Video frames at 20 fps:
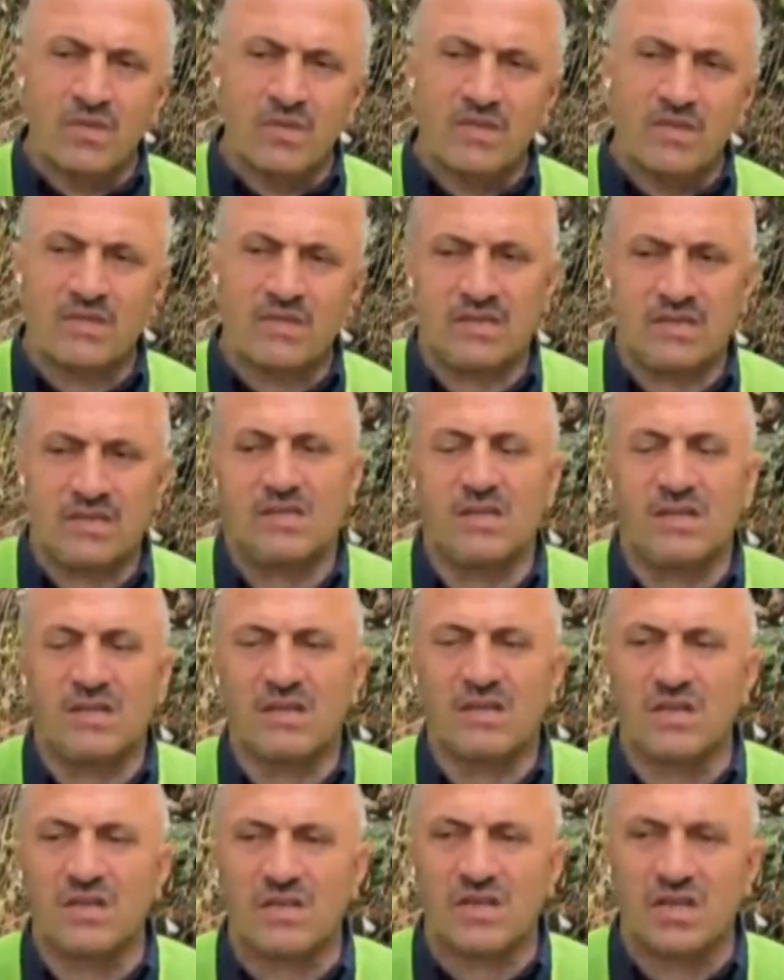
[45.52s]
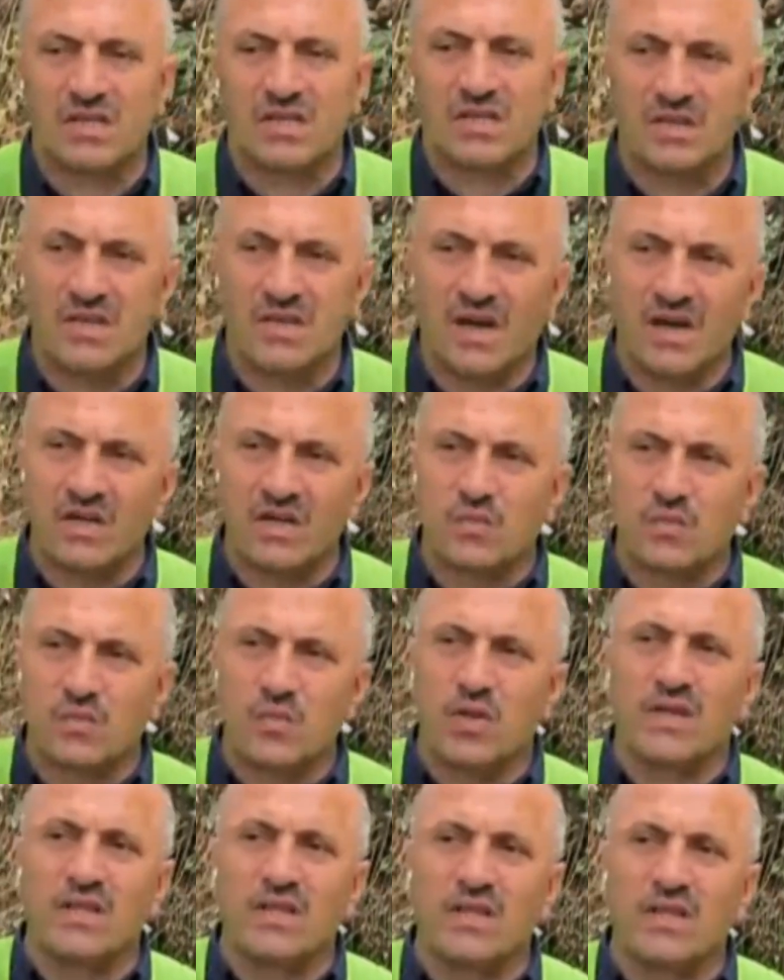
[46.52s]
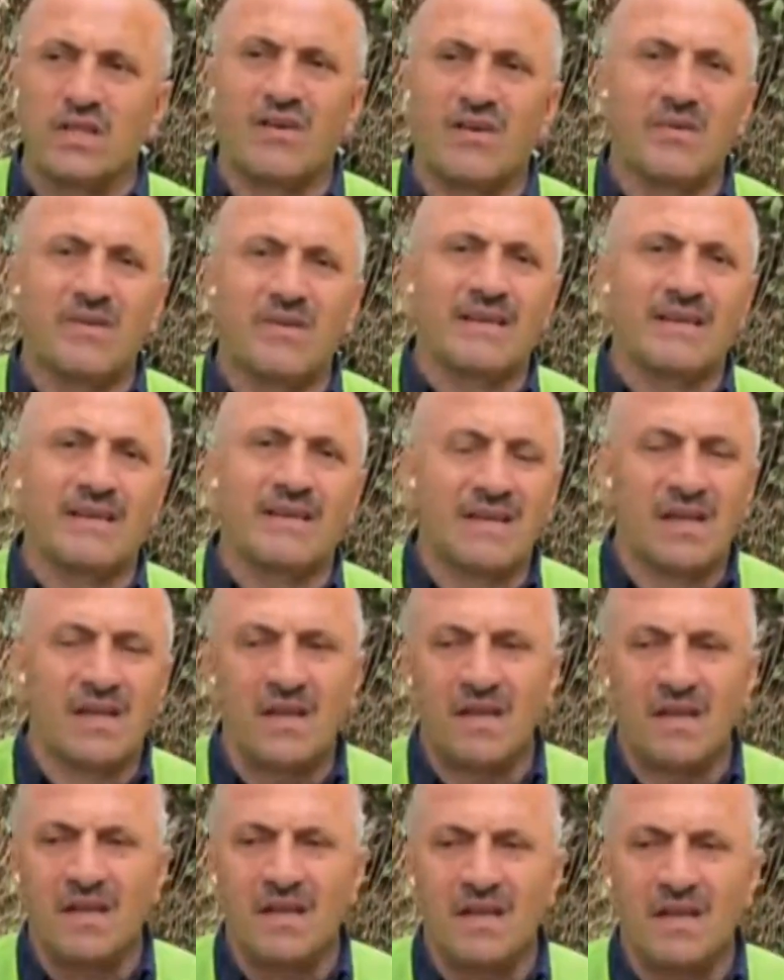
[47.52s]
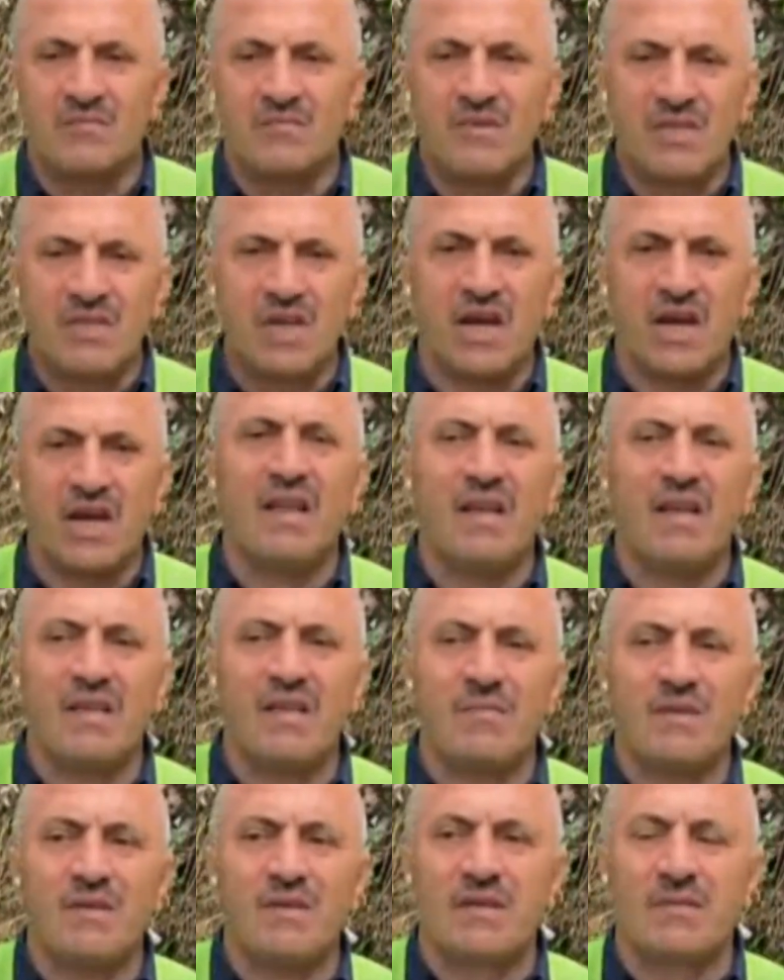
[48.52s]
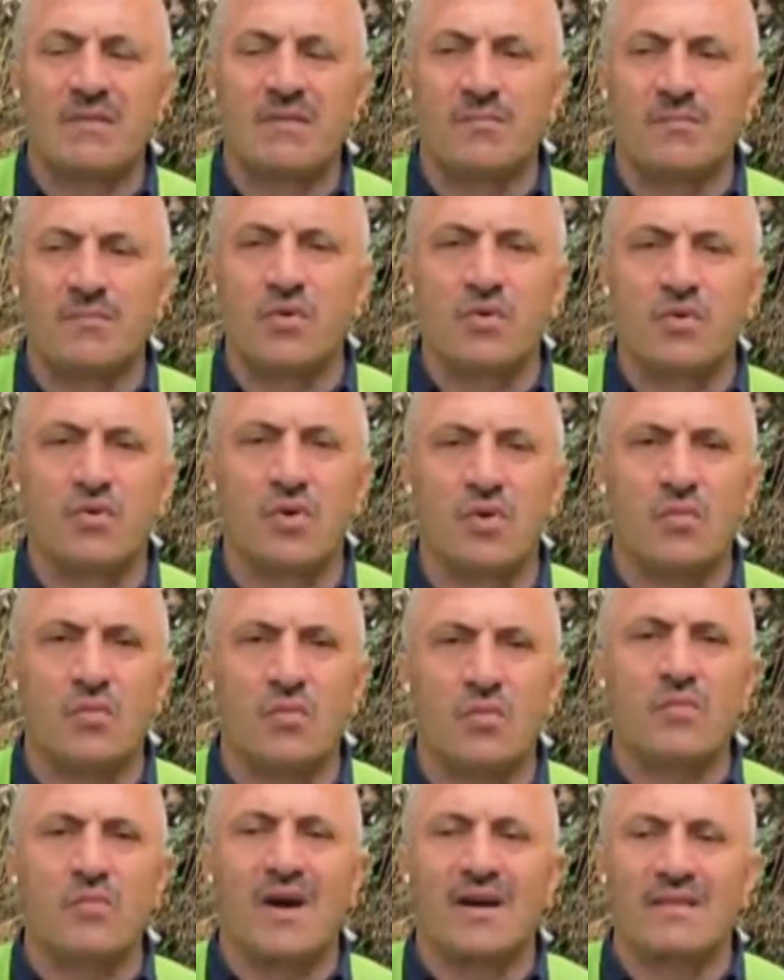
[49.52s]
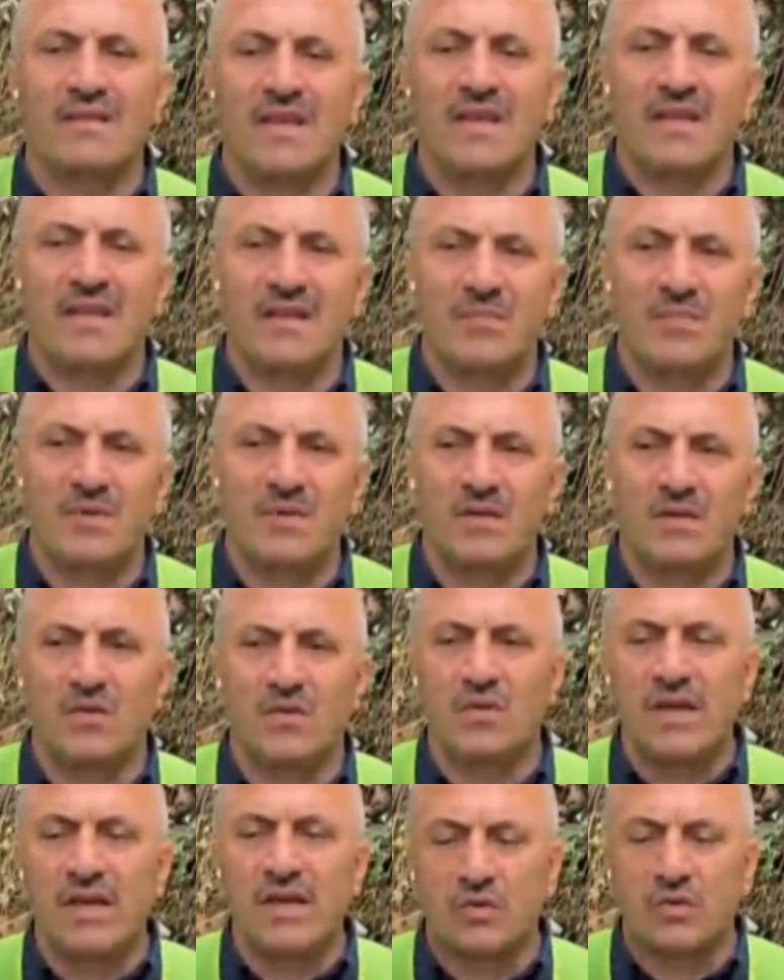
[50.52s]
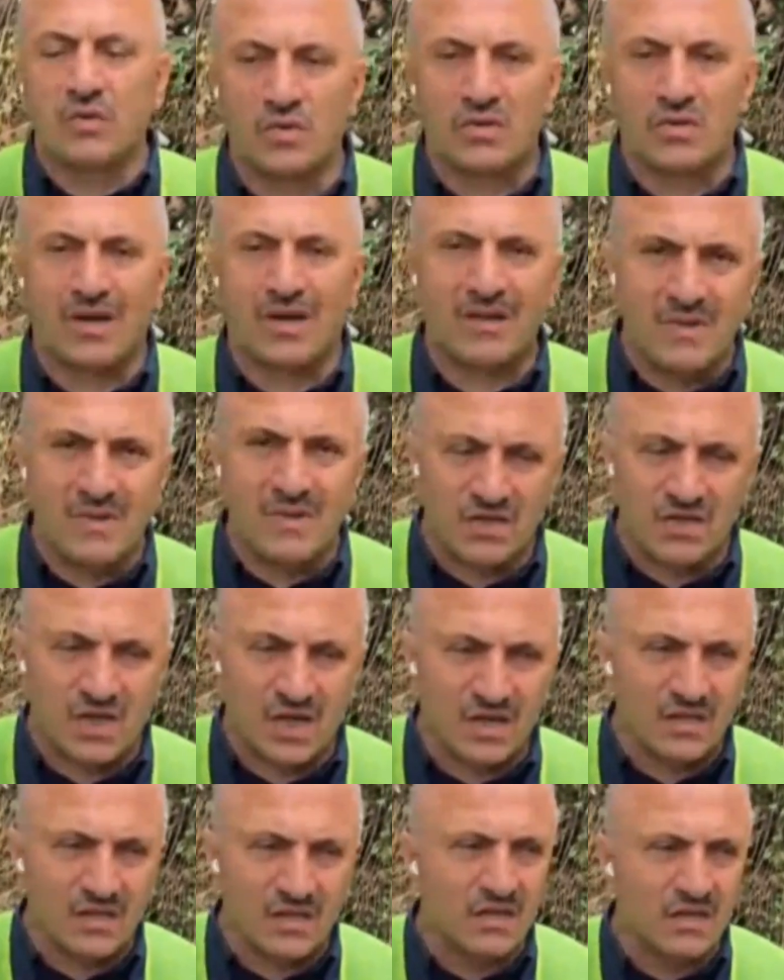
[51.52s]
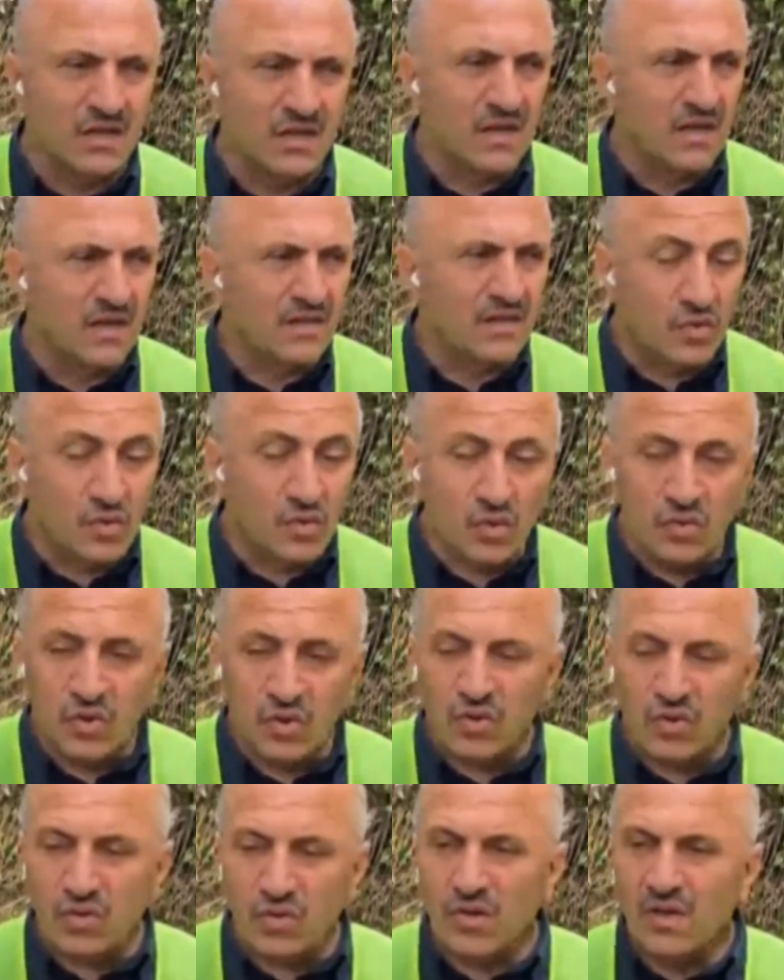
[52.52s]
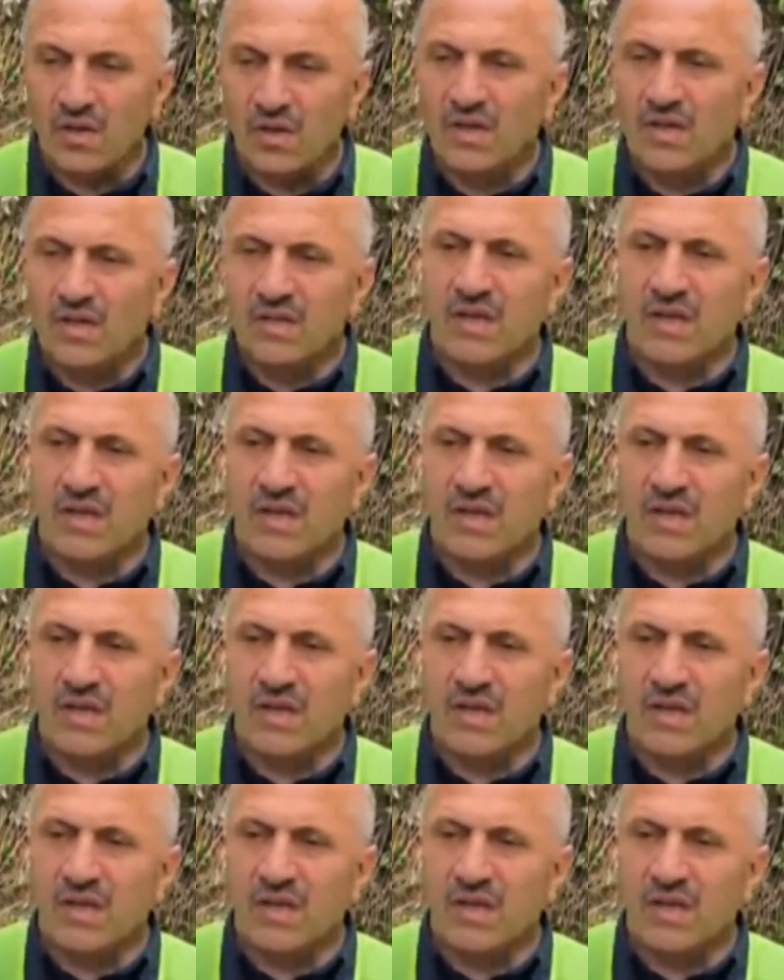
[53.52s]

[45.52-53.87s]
Biz işin açıkçası yağış böyle devam ederse bir Çayeli, bir Büyükköy, bir Madenli, bir Güneysu'nun kalmayacağını düşünüyorduk.